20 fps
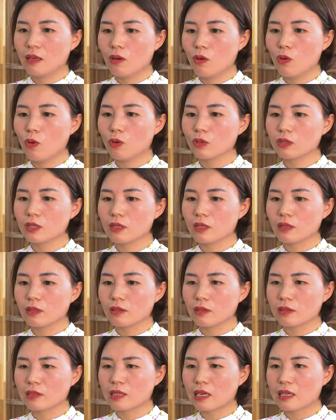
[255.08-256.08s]
hỗ
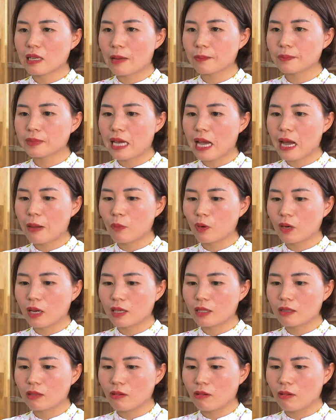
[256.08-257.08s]
trợ tham gia một
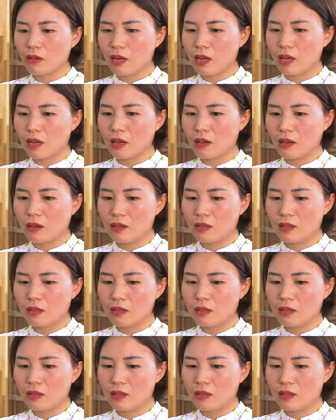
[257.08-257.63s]
cách gọi là